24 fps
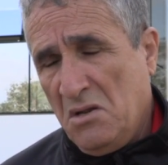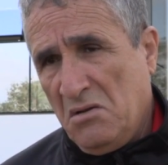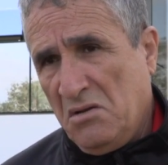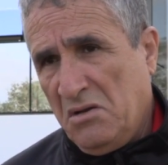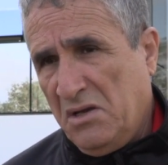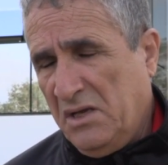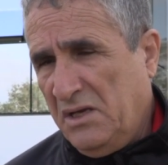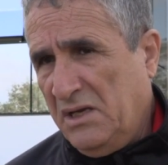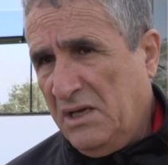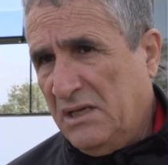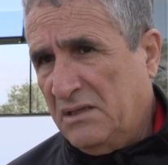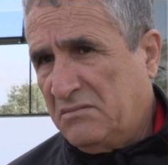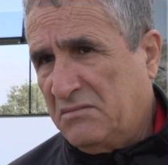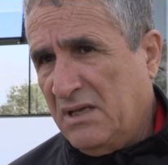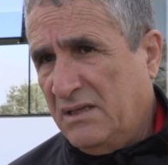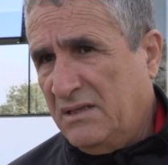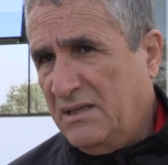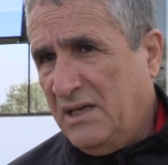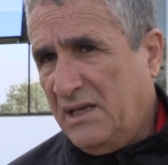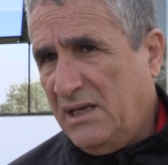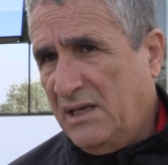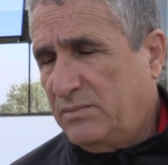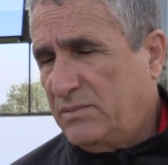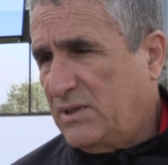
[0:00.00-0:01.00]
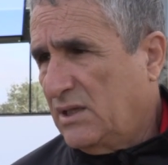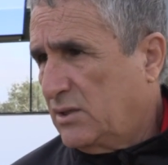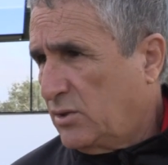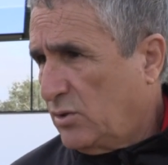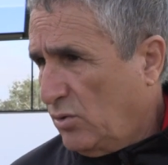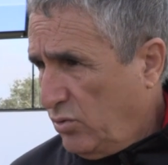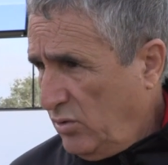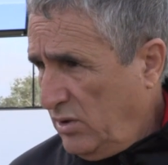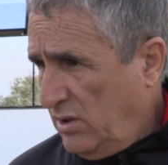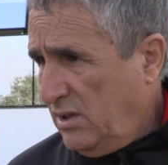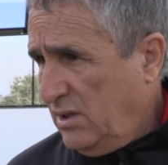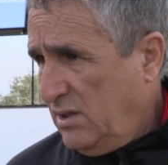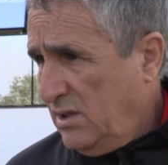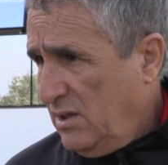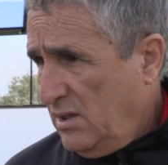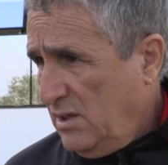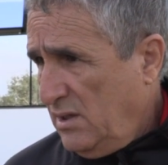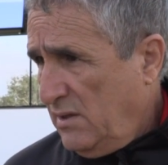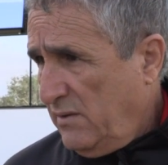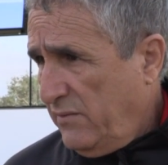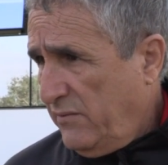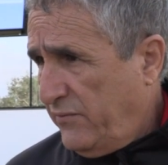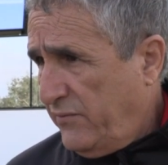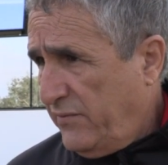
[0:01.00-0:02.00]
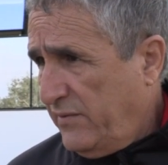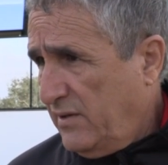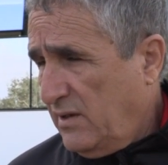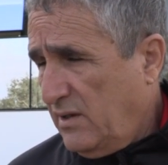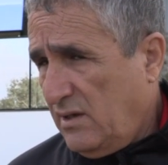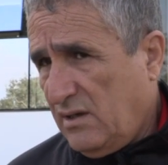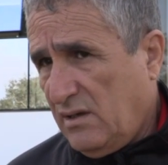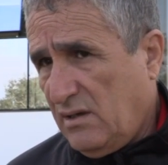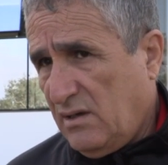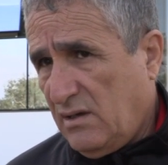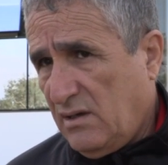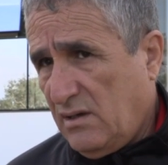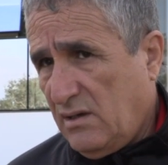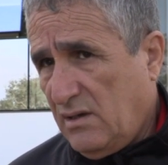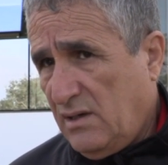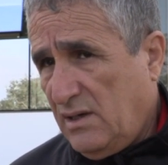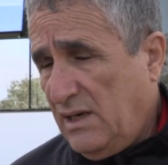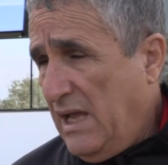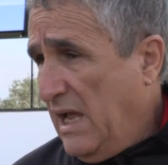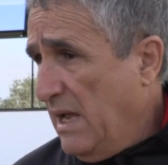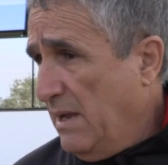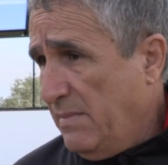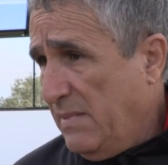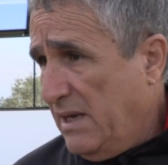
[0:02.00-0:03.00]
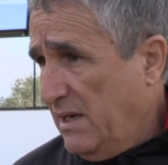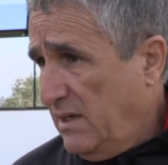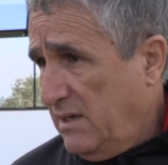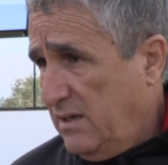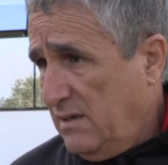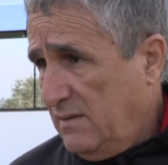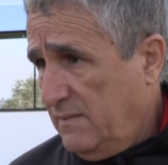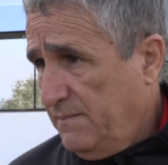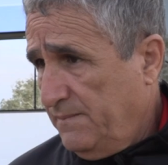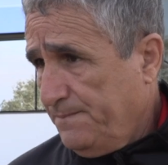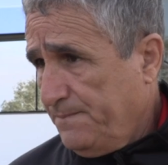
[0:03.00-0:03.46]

يعني التدريب تدخل في العمل